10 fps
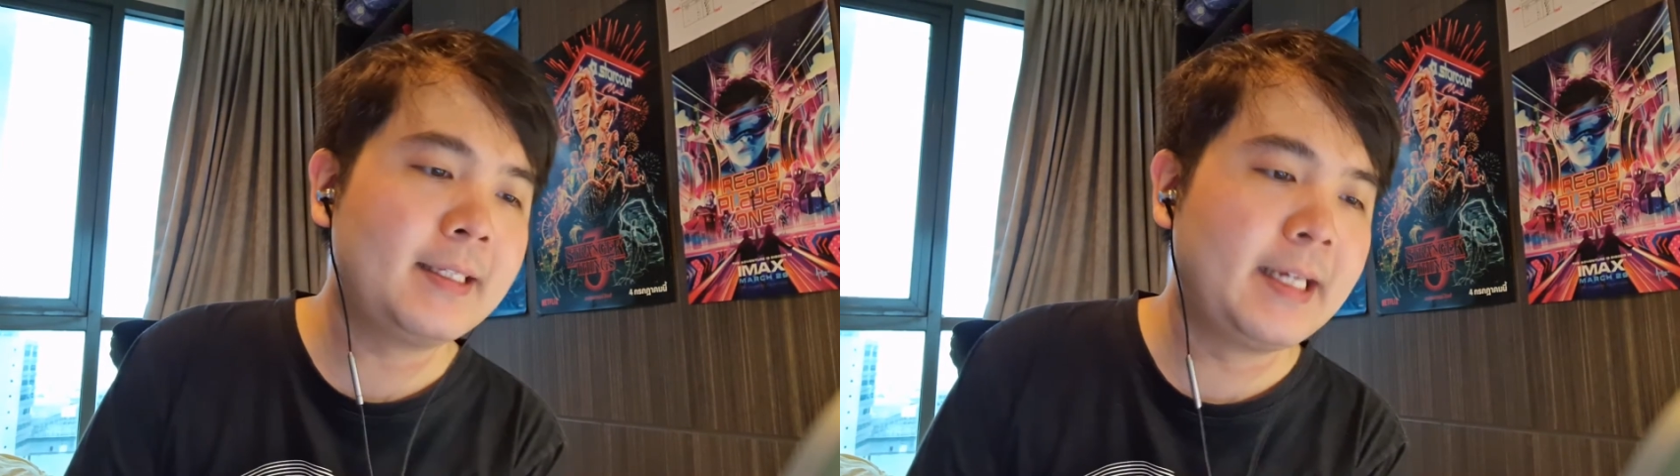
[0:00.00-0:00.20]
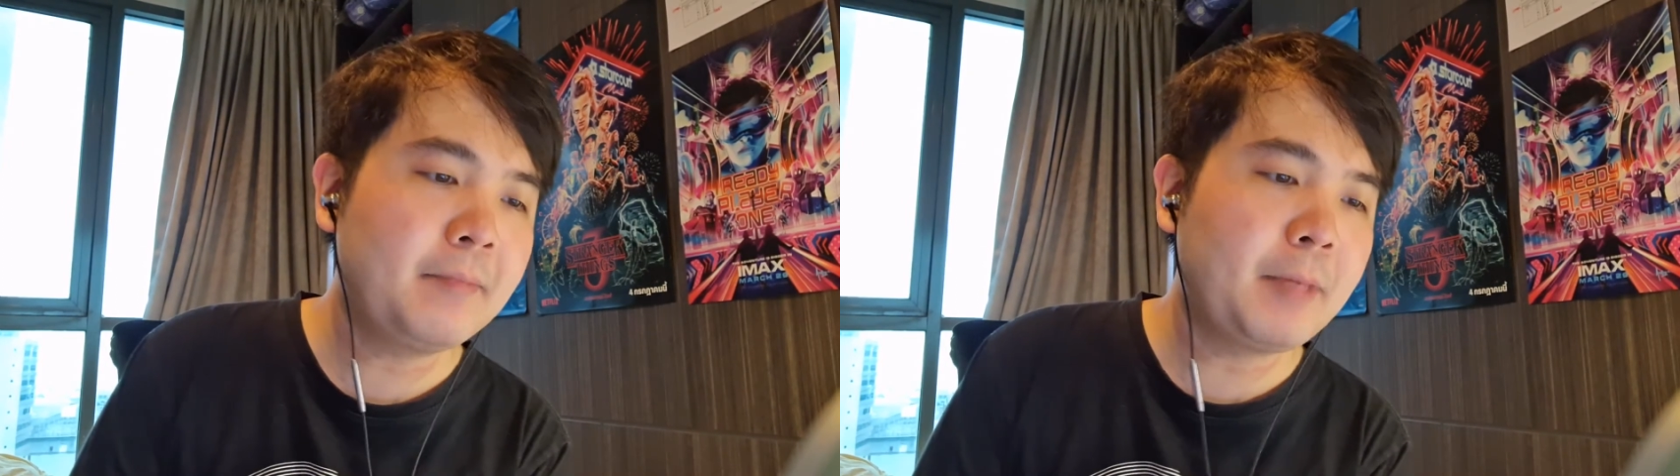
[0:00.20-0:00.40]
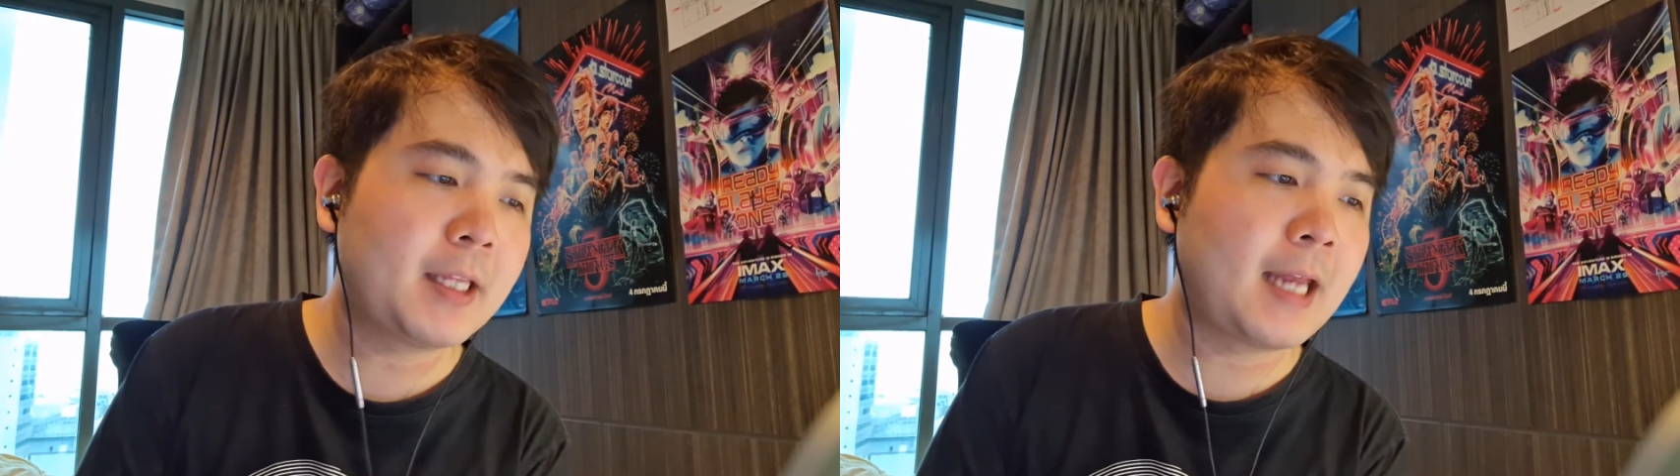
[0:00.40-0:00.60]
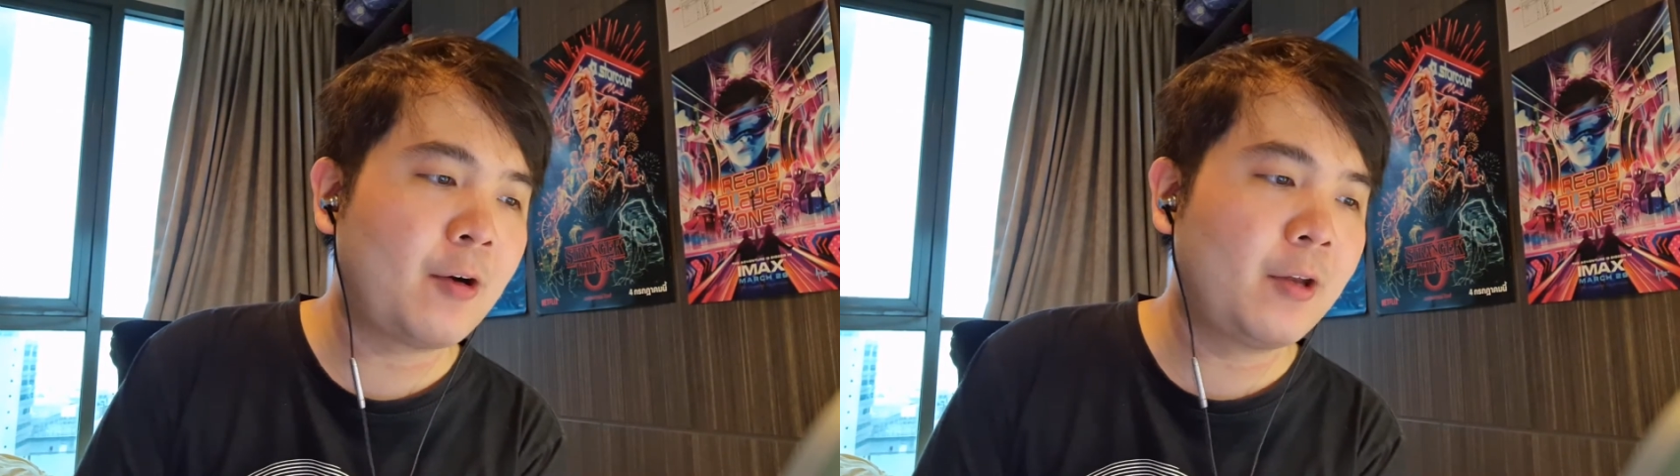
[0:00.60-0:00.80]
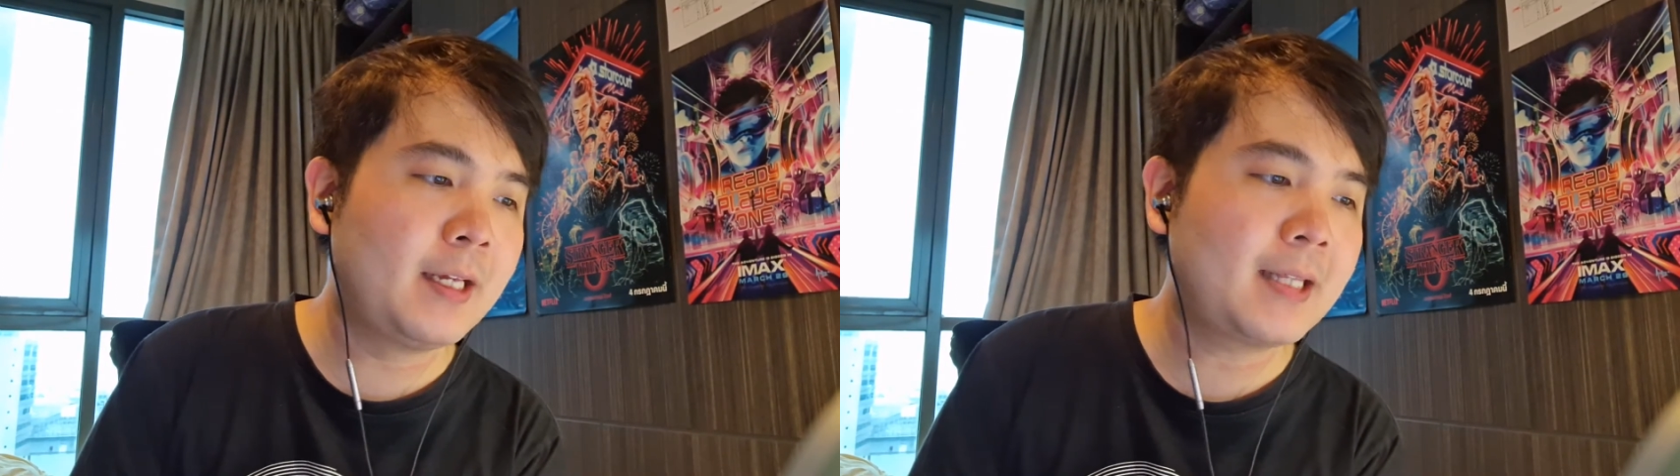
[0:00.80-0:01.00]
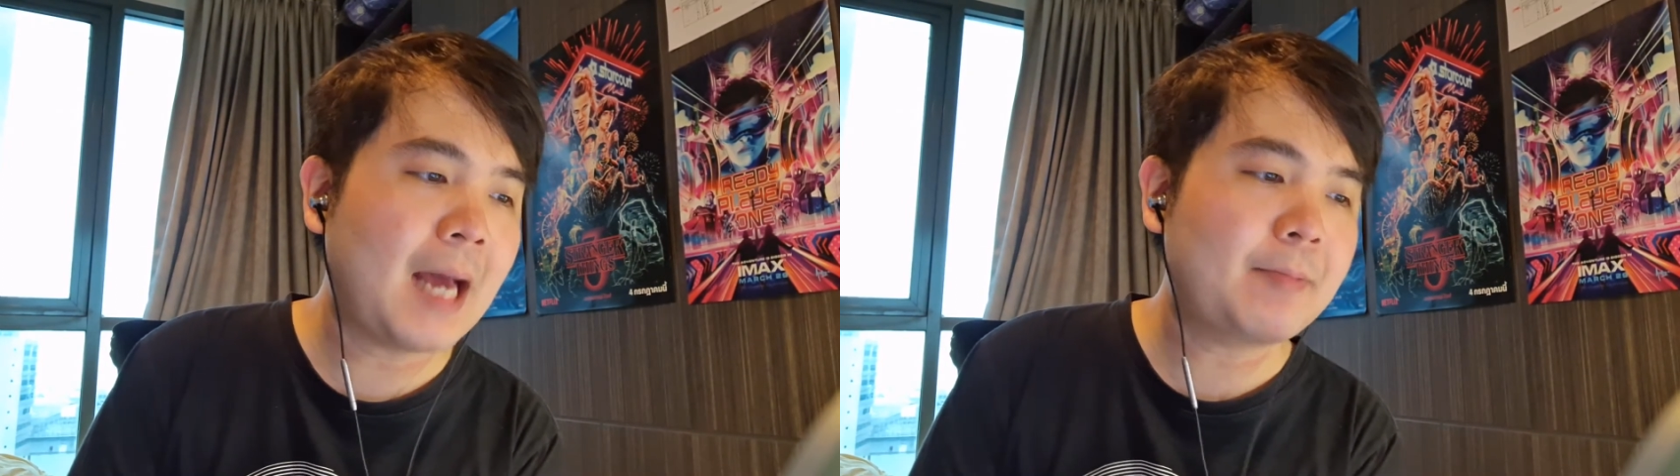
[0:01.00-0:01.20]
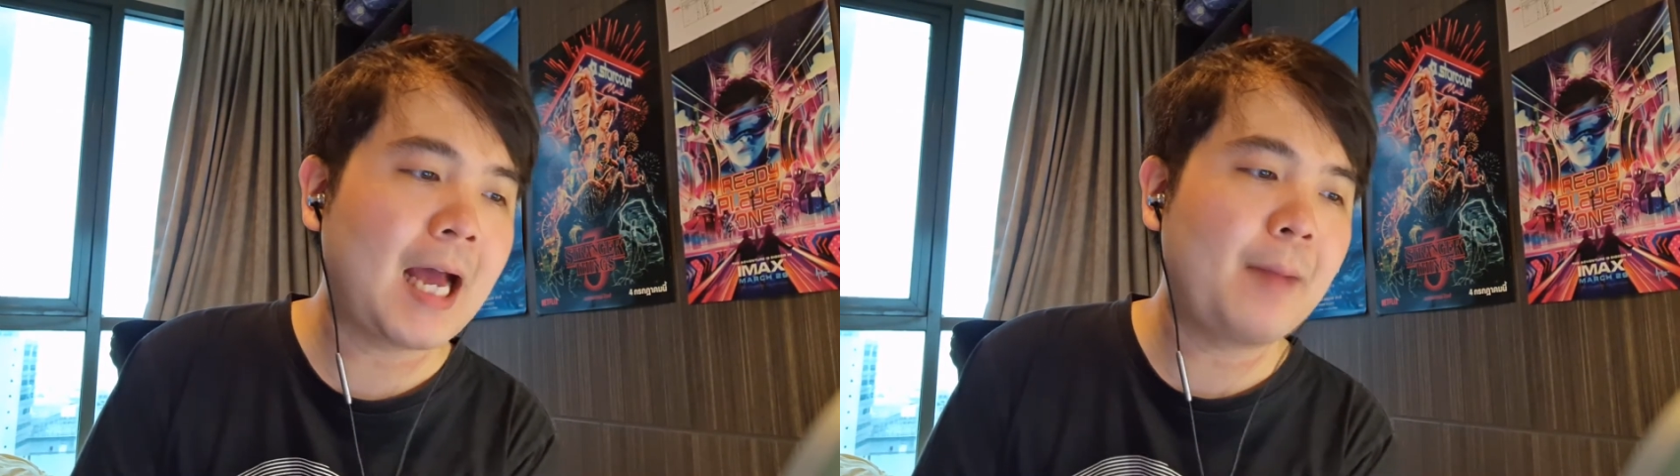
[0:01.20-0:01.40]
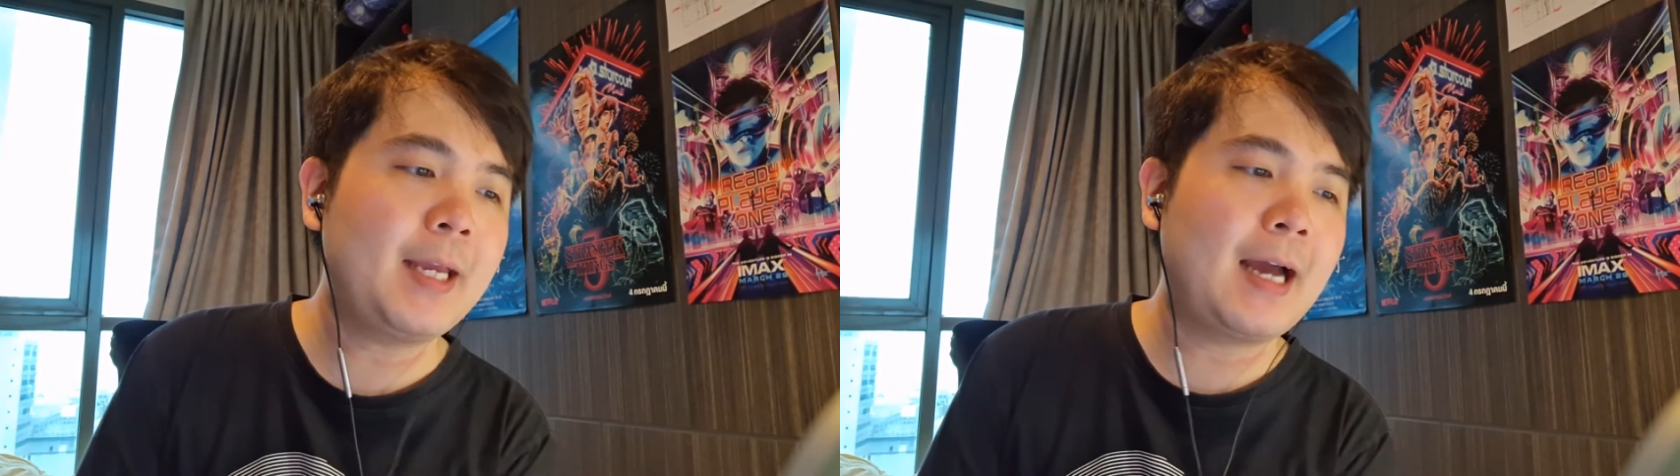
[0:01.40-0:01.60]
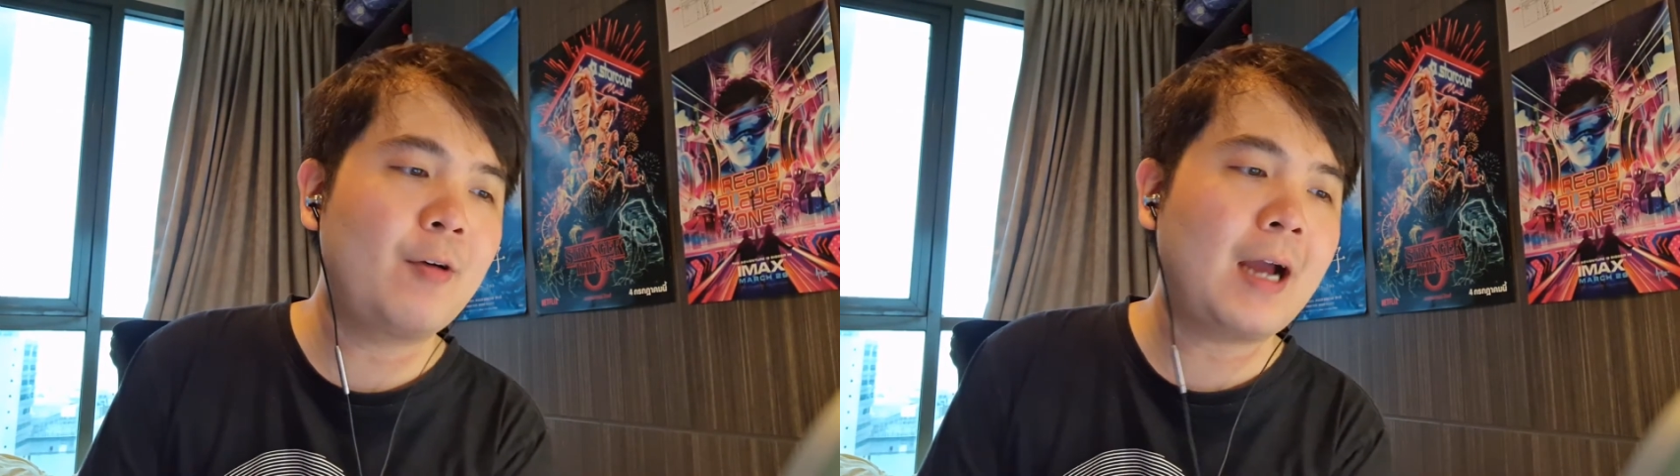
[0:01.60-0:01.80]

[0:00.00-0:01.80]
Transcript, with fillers: หญิงปริศนาคนหนึ่งทาบทามให้เขา